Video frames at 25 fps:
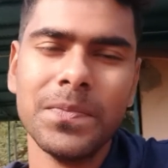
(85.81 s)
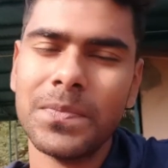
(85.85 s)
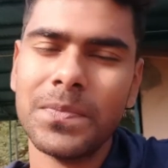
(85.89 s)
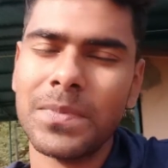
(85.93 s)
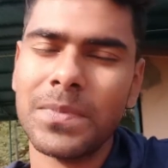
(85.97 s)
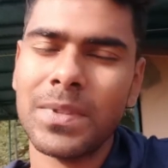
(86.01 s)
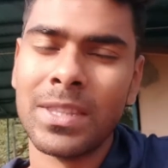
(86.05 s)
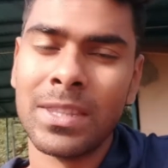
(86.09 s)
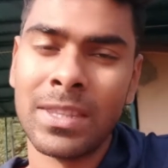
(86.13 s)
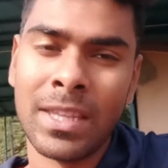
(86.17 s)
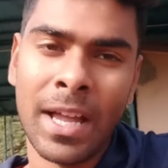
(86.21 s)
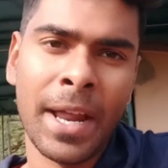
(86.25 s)

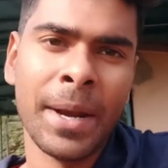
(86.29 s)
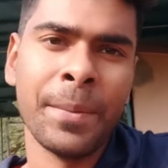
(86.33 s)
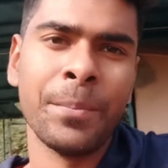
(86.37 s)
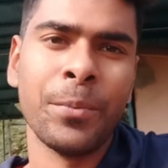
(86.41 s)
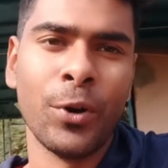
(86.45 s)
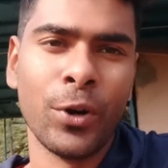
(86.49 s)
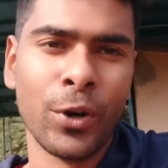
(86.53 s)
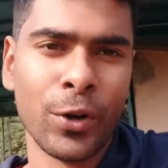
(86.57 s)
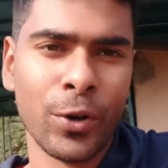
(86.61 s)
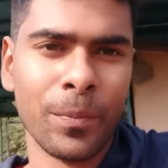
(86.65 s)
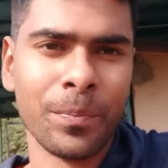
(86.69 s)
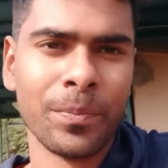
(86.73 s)
তারপরেও
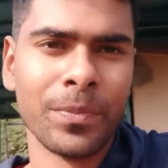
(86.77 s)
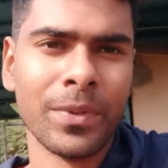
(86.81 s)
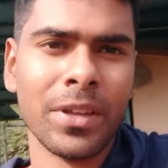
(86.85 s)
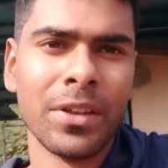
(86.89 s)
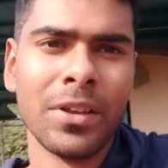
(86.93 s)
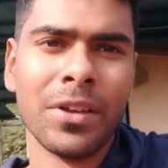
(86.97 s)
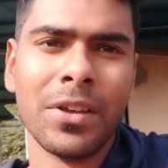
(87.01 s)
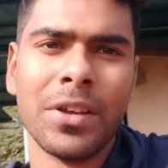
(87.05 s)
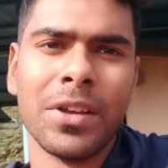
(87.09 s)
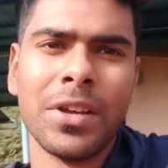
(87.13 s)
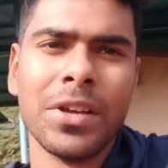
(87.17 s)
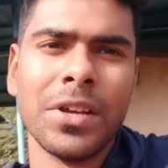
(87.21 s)

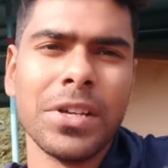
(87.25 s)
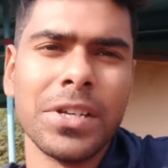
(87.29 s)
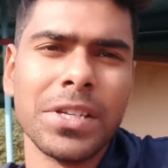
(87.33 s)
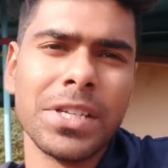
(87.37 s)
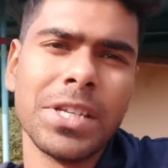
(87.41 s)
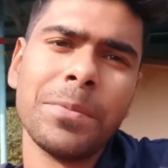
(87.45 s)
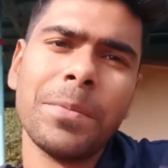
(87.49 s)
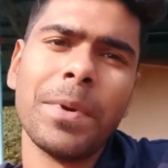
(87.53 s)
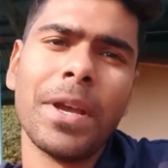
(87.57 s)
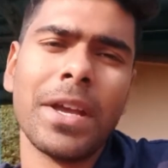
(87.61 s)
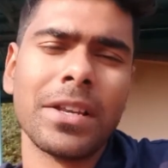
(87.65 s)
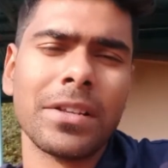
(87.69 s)

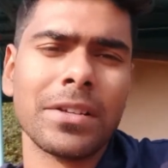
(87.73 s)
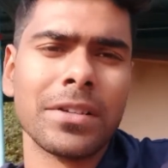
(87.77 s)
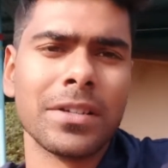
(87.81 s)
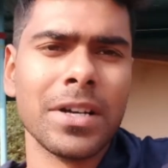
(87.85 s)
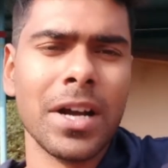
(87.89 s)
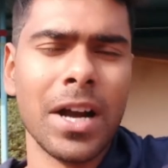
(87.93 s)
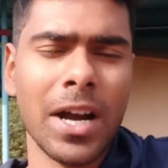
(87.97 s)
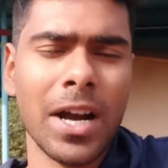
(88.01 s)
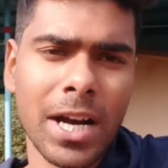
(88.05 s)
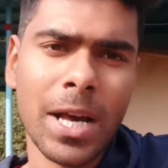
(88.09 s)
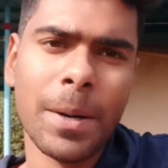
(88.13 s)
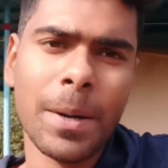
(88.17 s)
টিমের
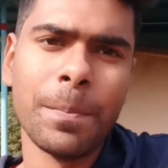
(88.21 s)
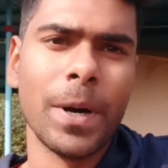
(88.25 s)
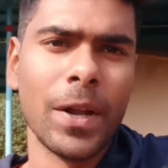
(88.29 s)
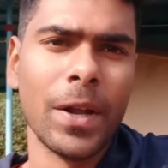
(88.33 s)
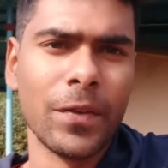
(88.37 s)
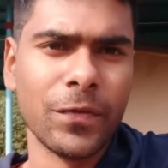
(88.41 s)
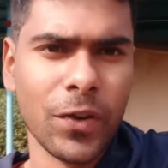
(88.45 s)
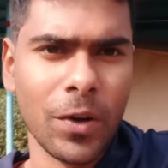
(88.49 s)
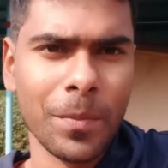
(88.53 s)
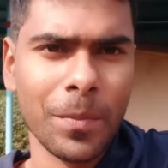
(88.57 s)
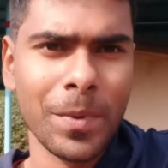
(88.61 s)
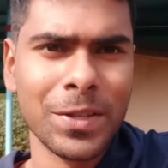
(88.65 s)
খারাপ
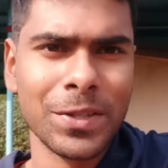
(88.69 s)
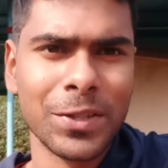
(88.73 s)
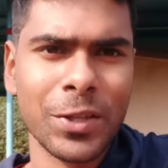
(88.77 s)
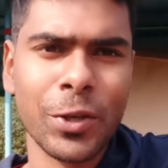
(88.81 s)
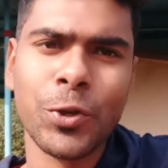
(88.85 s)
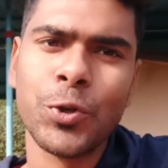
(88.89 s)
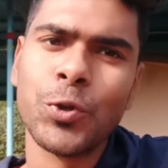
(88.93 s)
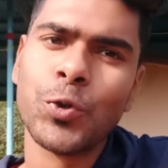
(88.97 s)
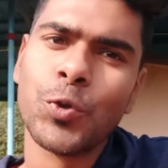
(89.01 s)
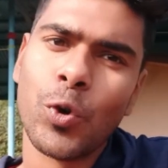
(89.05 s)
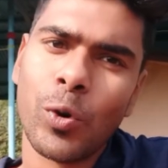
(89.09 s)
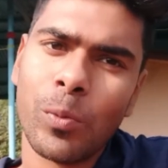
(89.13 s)
পারফরমেন্সের
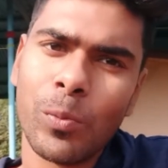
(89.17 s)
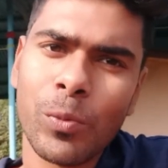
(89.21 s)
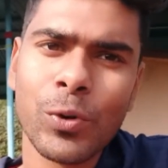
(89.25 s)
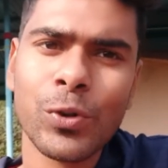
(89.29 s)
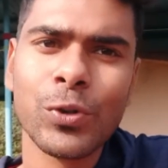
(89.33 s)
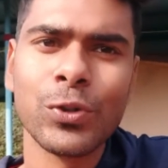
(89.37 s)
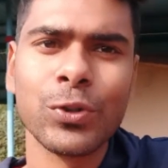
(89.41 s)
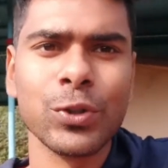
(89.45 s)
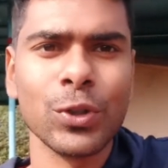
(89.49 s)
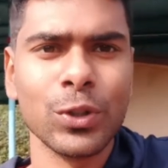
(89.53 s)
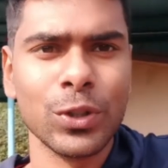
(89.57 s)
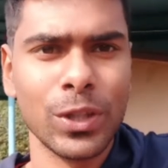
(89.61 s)
সমস্ত
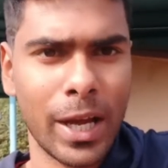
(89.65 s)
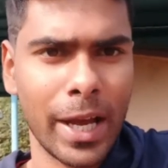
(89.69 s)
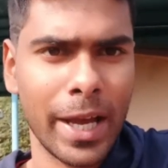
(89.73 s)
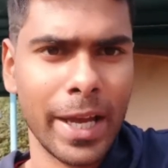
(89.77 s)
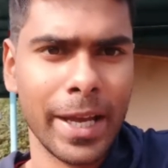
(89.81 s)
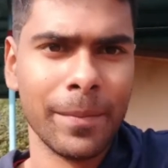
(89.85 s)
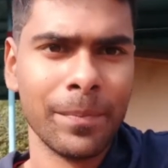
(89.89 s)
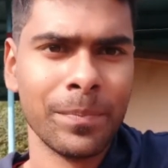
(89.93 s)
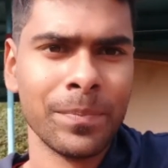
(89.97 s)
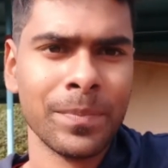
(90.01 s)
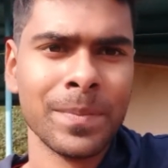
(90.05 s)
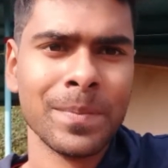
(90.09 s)
দায়
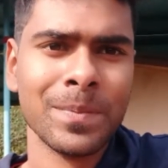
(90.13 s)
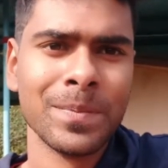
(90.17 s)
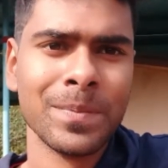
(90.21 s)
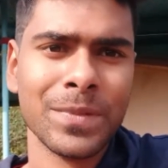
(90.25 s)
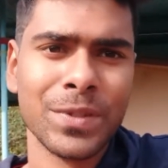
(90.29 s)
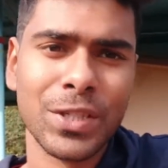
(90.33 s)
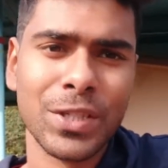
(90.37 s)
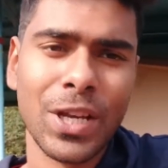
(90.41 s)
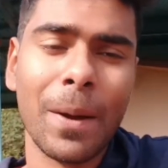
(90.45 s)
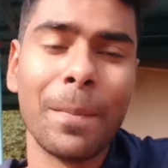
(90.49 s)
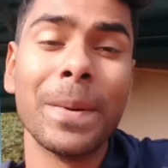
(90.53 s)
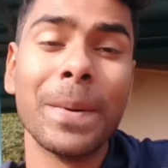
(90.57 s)

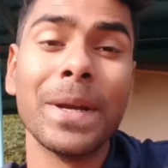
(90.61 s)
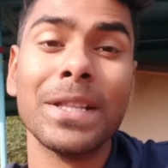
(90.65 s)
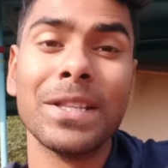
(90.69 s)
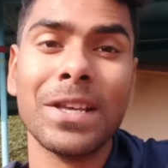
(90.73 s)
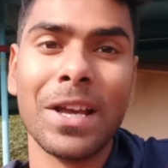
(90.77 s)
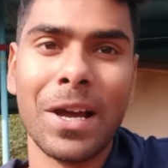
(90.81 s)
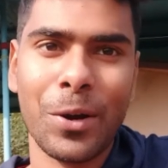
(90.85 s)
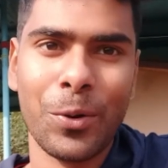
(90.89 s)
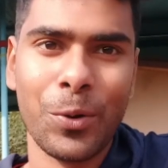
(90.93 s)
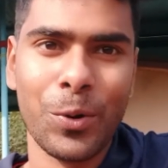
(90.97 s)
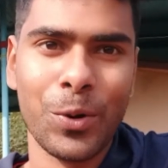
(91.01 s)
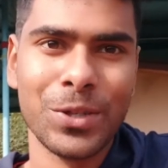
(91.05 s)
চাপিয়ে দেওয়া
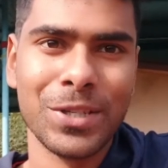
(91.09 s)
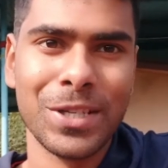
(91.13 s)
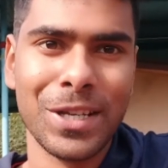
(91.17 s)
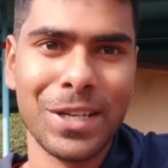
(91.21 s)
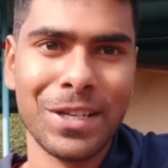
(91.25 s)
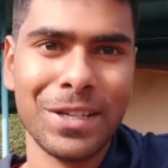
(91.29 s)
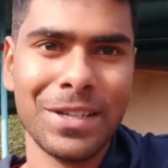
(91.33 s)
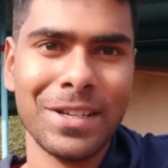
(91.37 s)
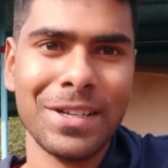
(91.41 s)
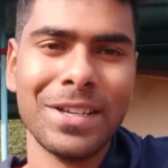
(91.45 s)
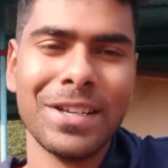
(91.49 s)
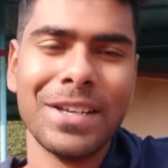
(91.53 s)
হয়েছে
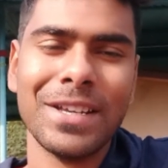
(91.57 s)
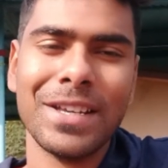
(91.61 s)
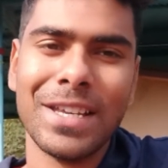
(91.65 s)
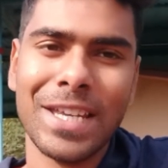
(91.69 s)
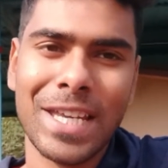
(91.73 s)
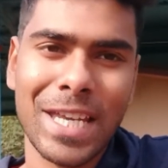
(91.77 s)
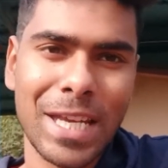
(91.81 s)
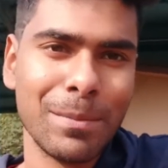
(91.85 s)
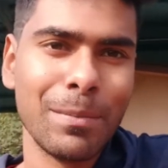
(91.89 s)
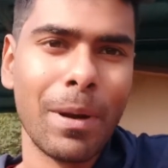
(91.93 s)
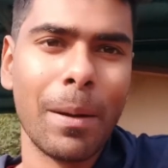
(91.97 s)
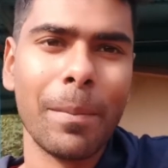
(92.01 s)

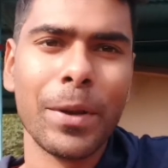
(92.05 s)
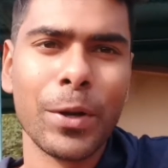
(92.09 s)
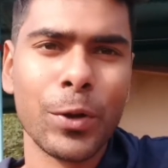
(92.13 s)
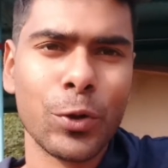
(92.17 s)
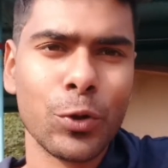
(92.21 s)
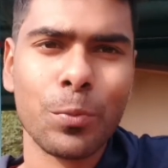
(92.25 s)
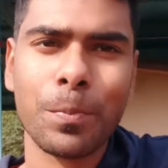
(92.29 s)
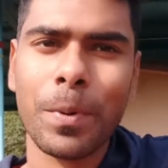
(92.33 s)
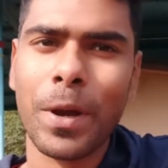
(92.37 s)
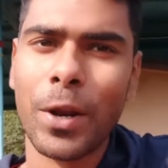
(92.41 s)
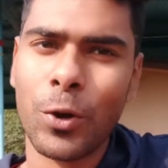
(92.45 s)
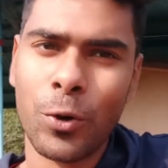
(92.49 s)
ইমামি গ্রুপের
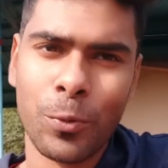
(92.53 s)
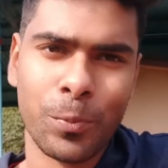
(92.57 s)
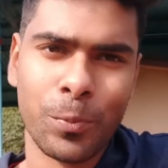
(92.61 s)
ওপর